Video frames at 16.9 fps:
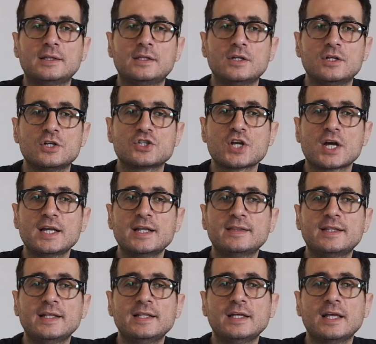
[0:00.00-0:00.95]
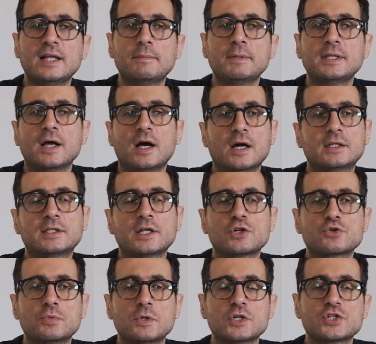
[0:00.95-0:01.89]
الشغله الثانيه اللي بدها اكثر
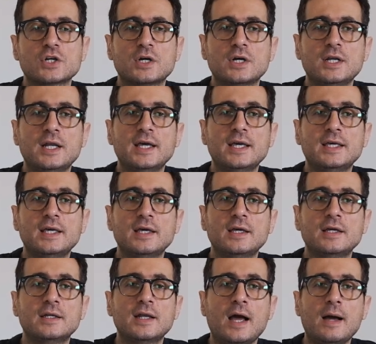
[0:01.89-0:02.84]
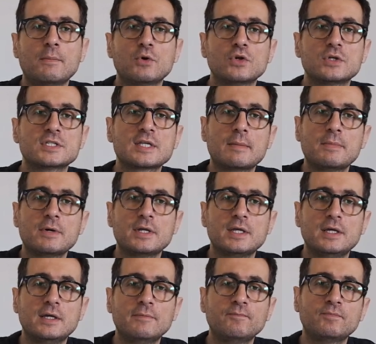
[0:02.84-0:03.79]
شوي شغل هي نعمل
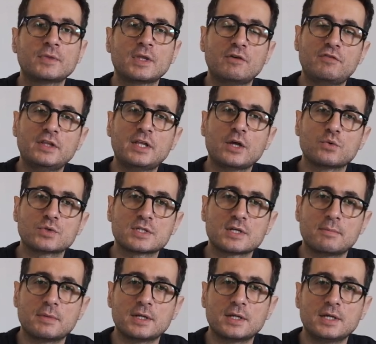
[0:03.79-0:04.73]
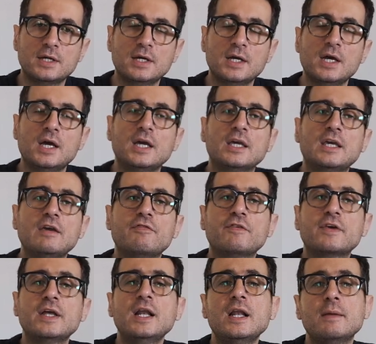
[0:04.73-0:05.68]
سمري فيديو سمري
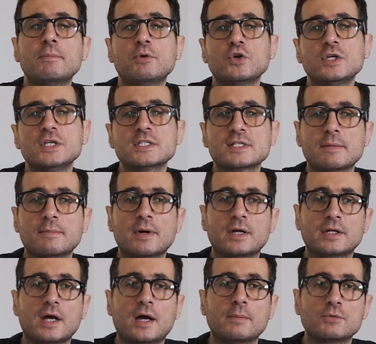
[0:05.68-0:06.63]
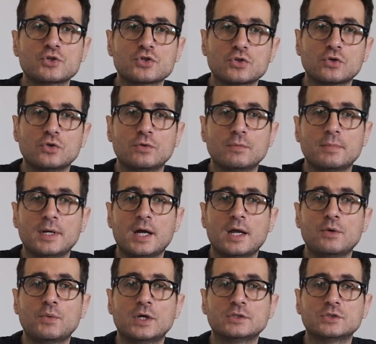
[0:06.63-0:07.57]
كيف كل الامبلويز تبعنا عم يشتغلوا
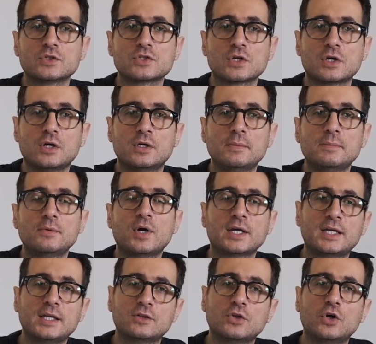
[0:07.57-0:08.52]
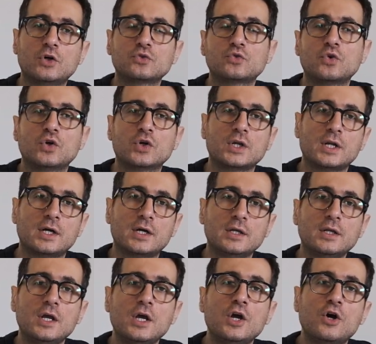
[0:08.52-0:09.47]
بهالوقت الصعب واكيد نحطه
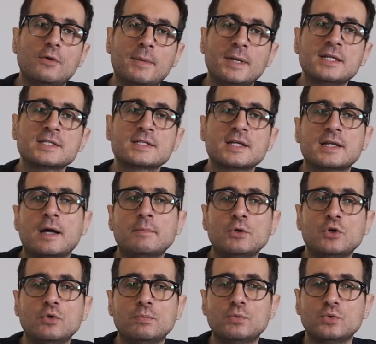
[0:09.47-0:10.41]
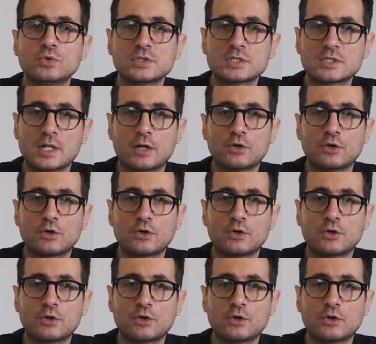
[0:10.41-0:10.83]
اونلاين وما ننسى نعمل له بوست